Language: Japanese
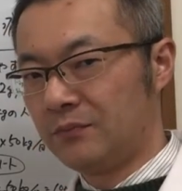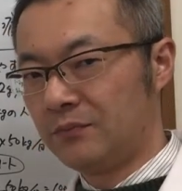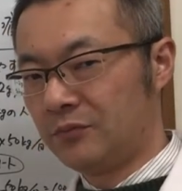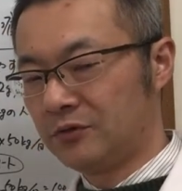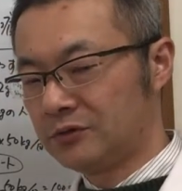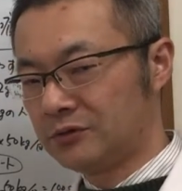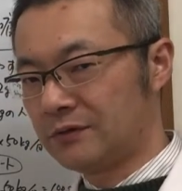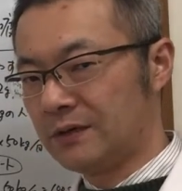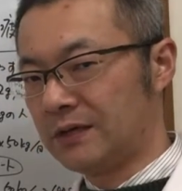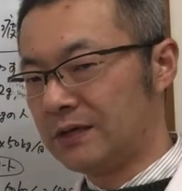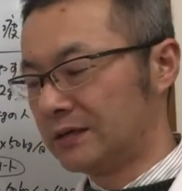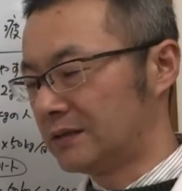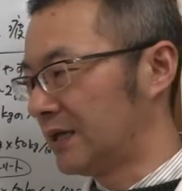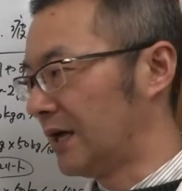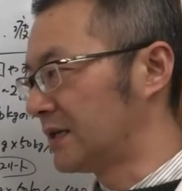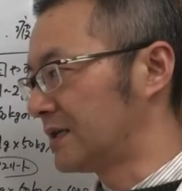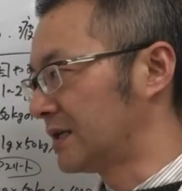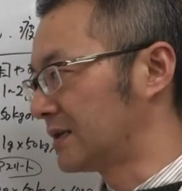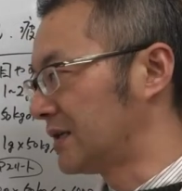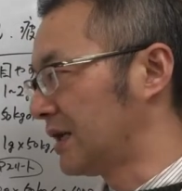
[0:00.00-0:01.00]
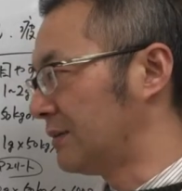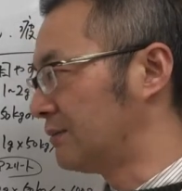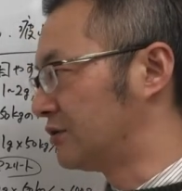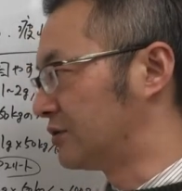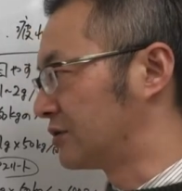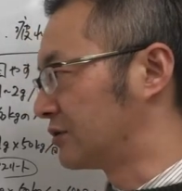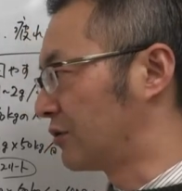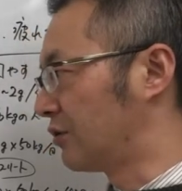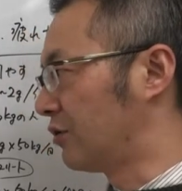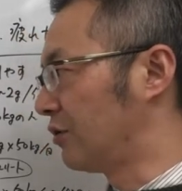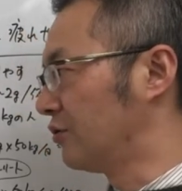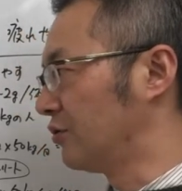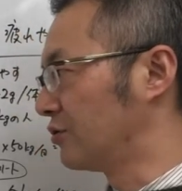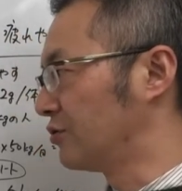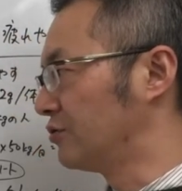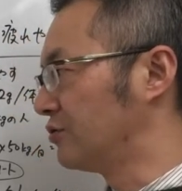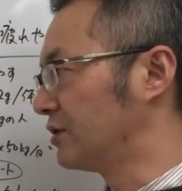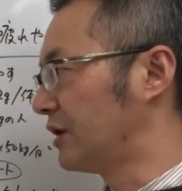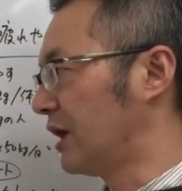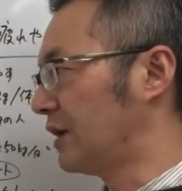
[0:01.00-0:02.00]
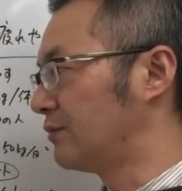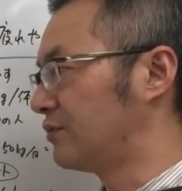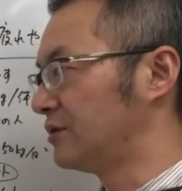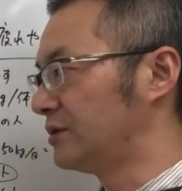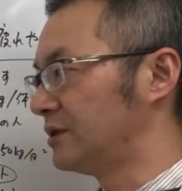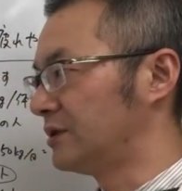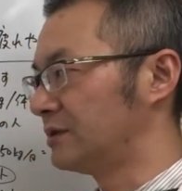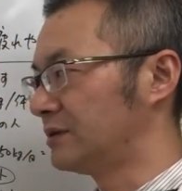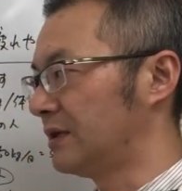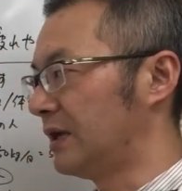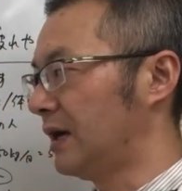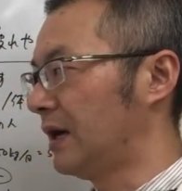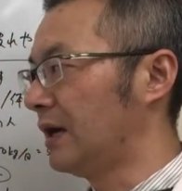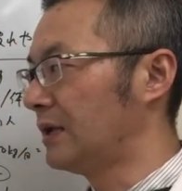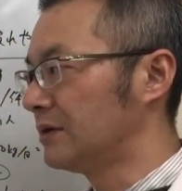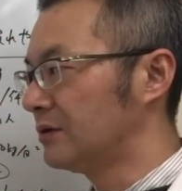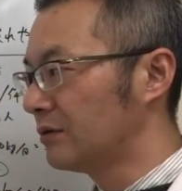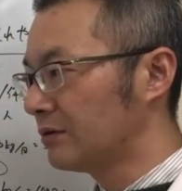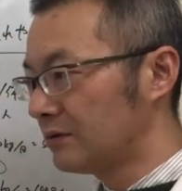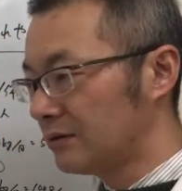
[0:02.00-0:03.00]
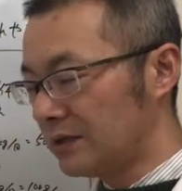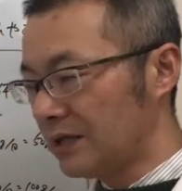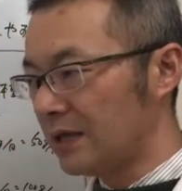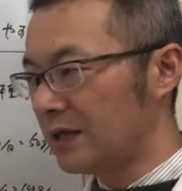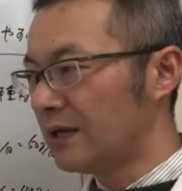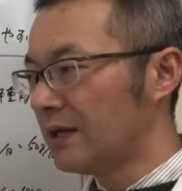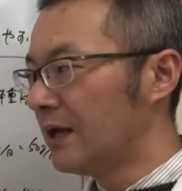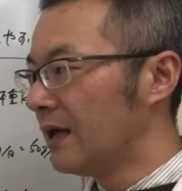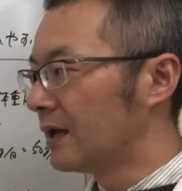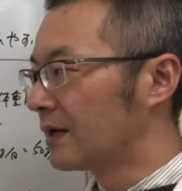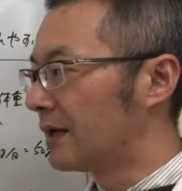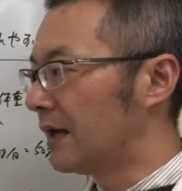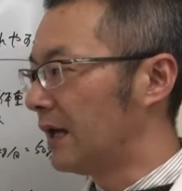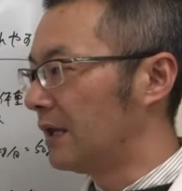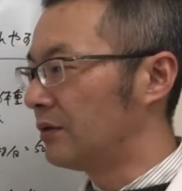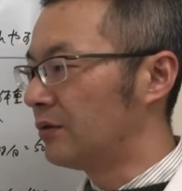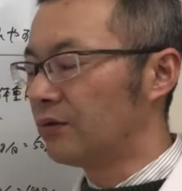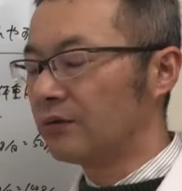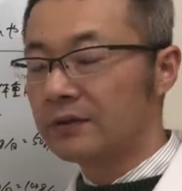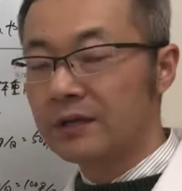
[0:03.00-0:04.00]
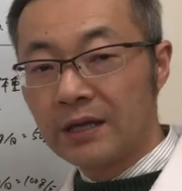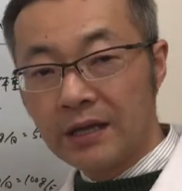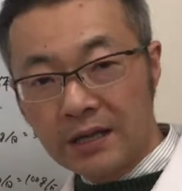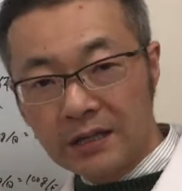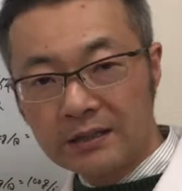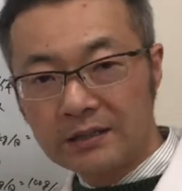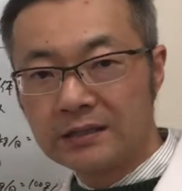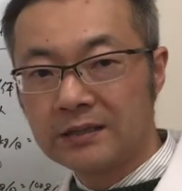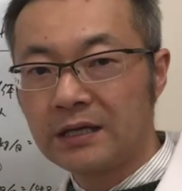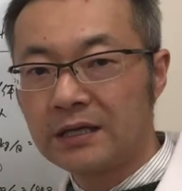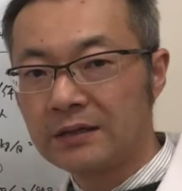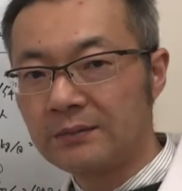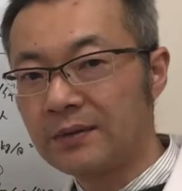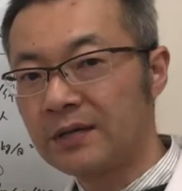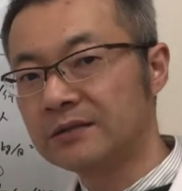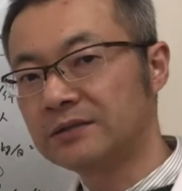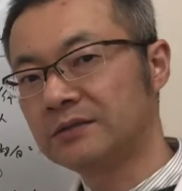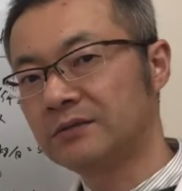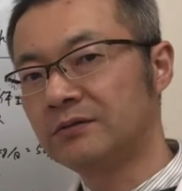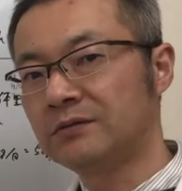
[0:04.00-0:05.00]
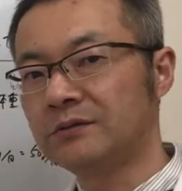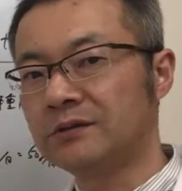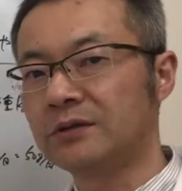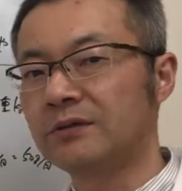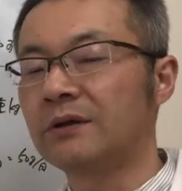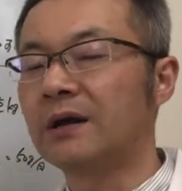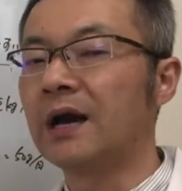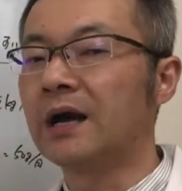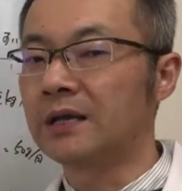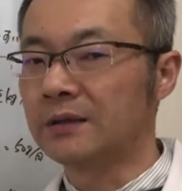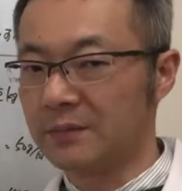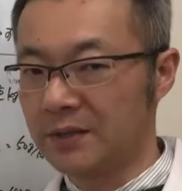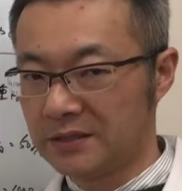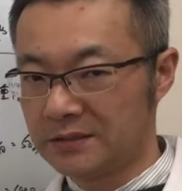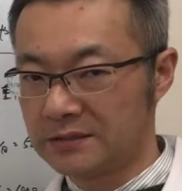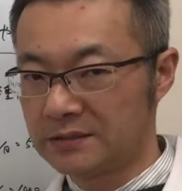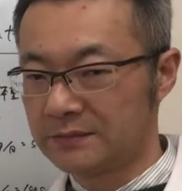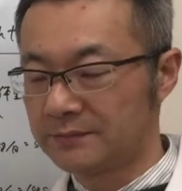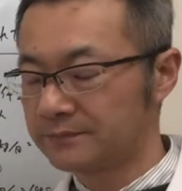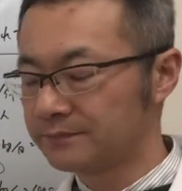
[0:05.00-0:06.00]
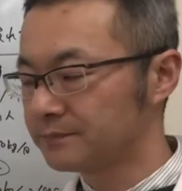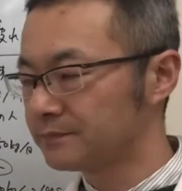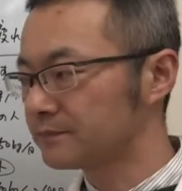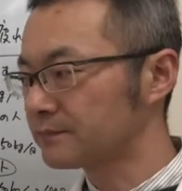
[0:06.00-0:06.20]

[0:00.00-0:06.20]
もしくは代謝産物ここの有害物質なんかによってがんの原因になりますよっていうのがあります